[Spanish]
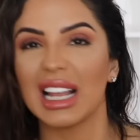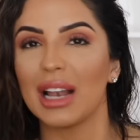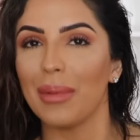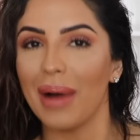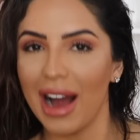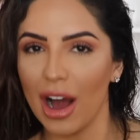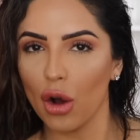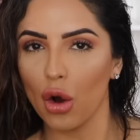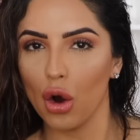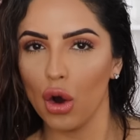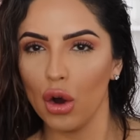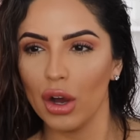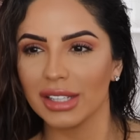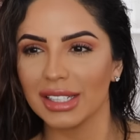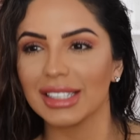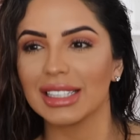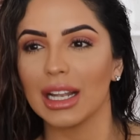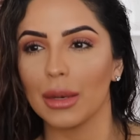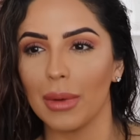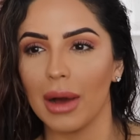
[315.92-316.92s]
bajo,
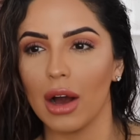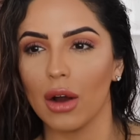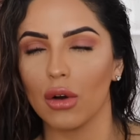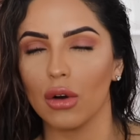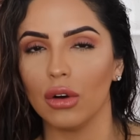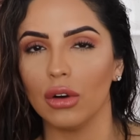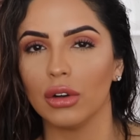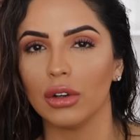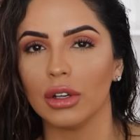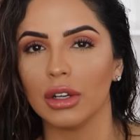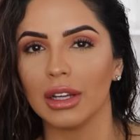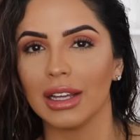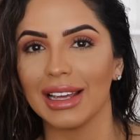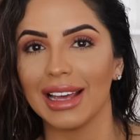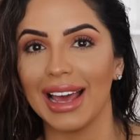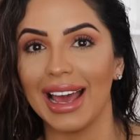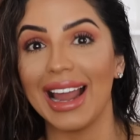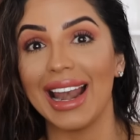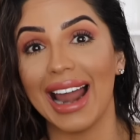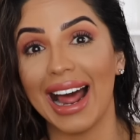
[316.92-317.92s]
ese es el bajo,
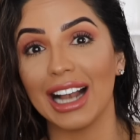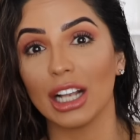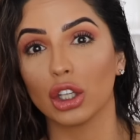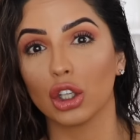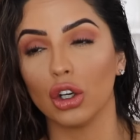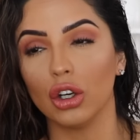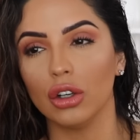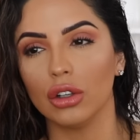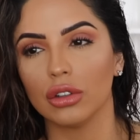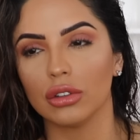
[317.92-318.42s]
el alto